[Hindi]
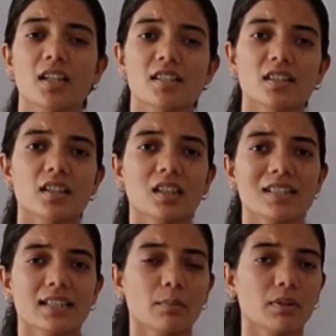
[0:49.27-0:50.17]
इसी तरीके
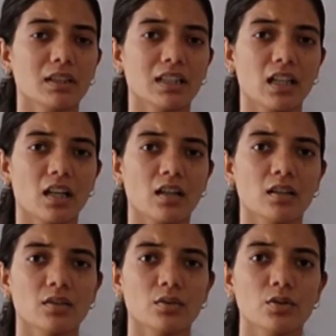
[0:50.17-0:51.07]
से हमने देखा
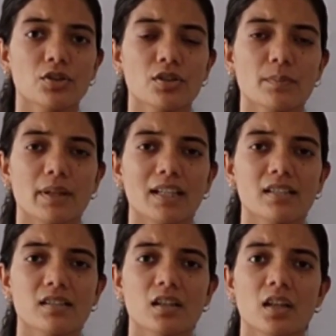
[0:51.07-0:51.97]
कुछ
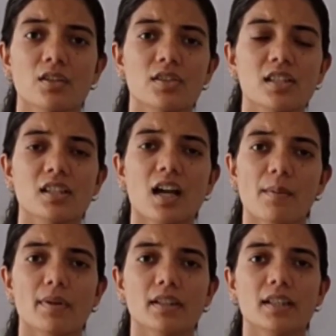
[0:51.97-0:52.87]
बेस जिनका
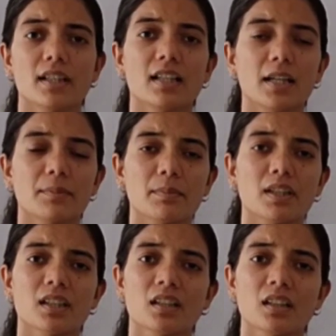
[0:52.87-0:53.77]
हमारी डेली लाइफ
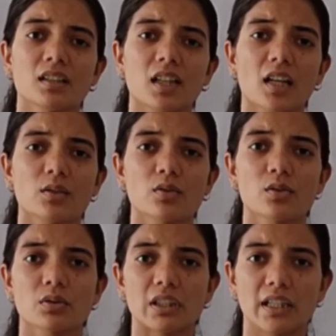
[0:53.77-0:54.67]
में क्या यूज़
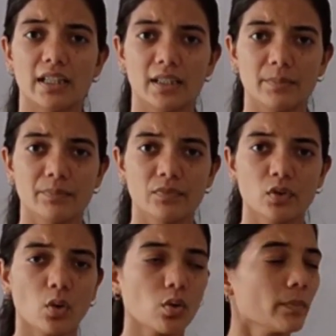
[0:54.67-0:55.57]
होता है
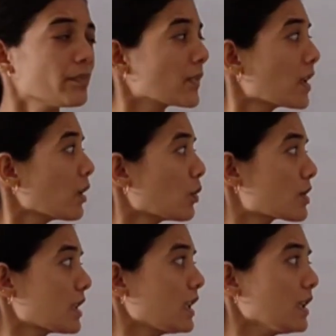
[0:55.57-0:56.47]
तो
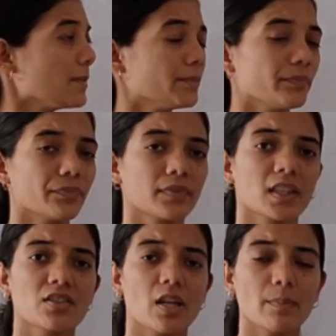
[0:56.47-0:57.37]
उसी
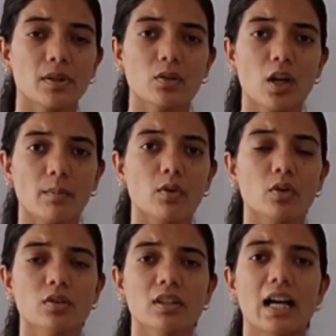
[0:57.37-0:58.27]
चैप्टर को हम
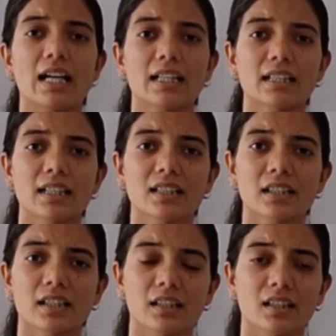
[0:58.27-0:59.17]
लोग आगे देख
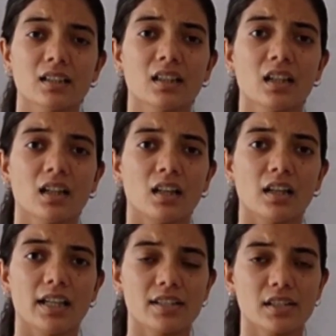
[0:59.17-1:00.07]
रहे हैं
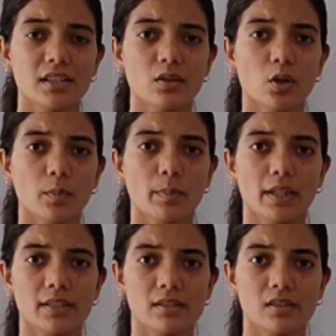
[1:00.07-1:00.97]
एसिड और
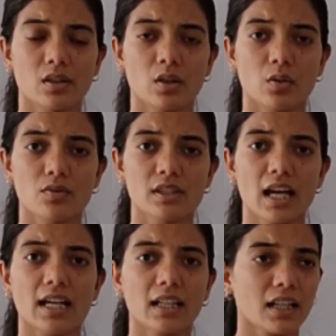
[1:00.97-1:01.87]
बेस और उसके
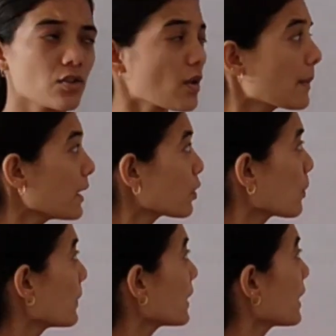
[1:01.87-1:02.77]
आगे का जो हमारा
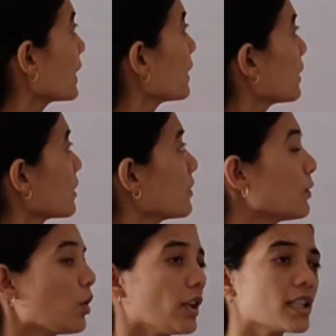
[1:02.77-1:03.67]
टॉपिक है
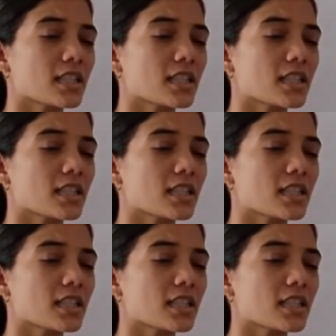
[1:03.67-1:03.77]
वो है